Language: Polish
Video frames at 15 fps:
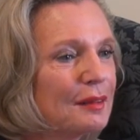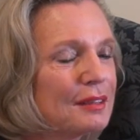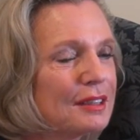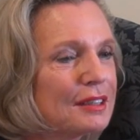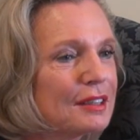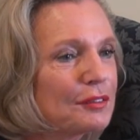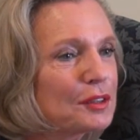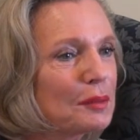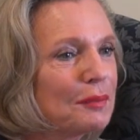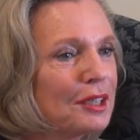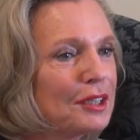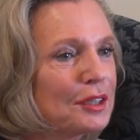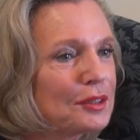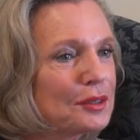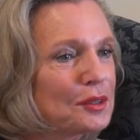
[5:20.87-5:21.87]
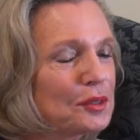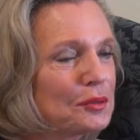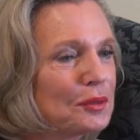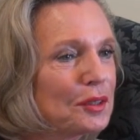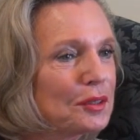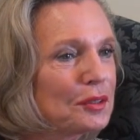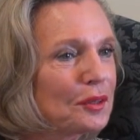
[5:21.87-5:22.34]
I zawsze mnie
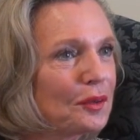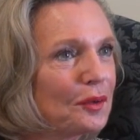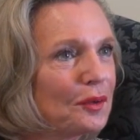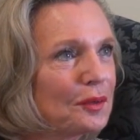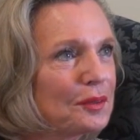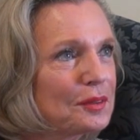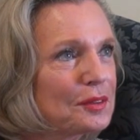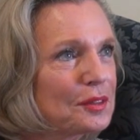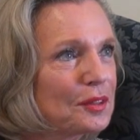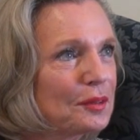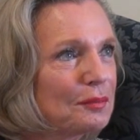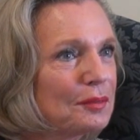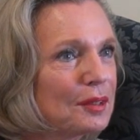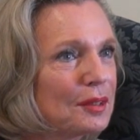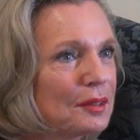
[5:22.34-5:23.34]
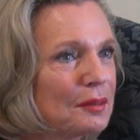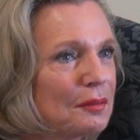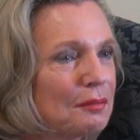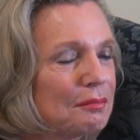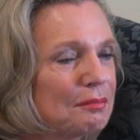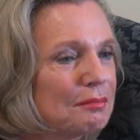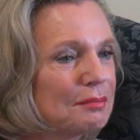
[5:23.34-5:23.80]
interesuje to, co
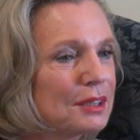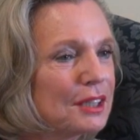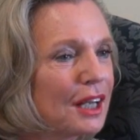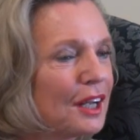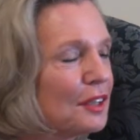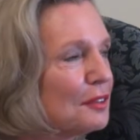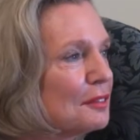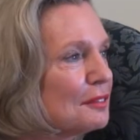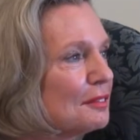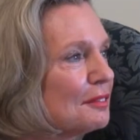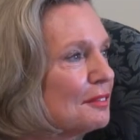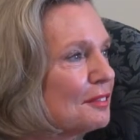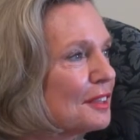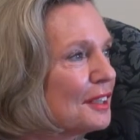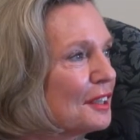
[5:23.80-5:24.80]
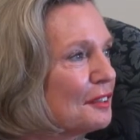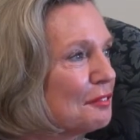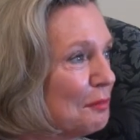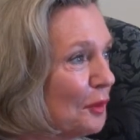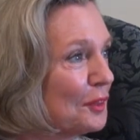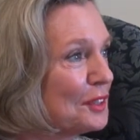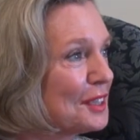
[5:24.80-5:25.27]
mnie pytają w, w
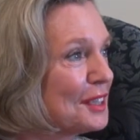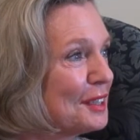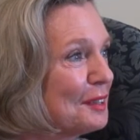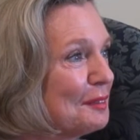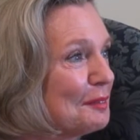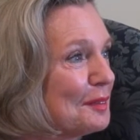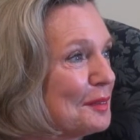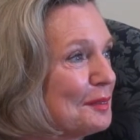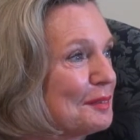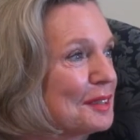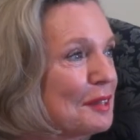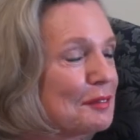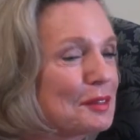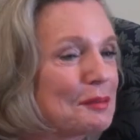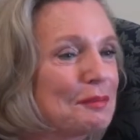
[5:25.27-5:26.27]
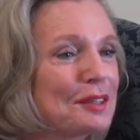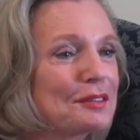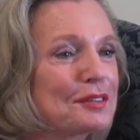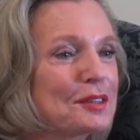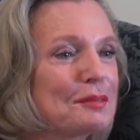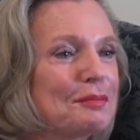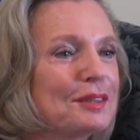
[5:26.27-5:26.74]
Polsce, bo zawsze
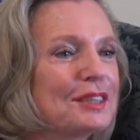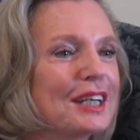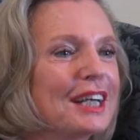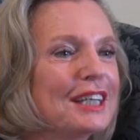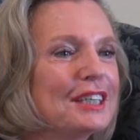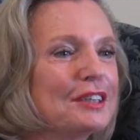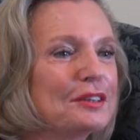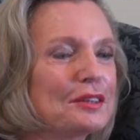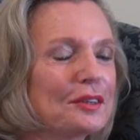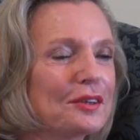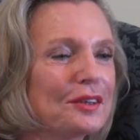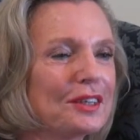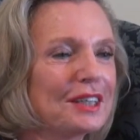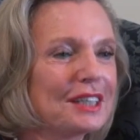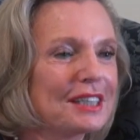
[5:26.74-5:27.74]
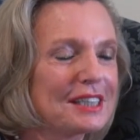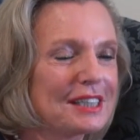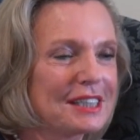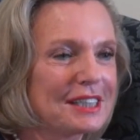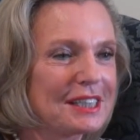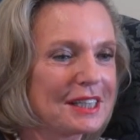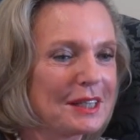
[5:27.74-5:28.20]
pierwsze pytanie to
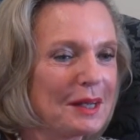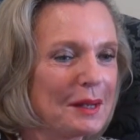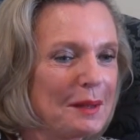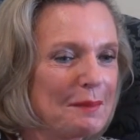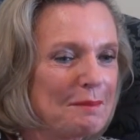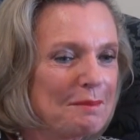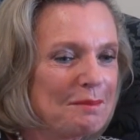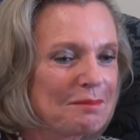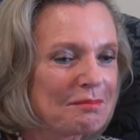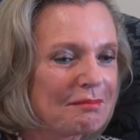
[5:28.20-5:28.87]
jest, um,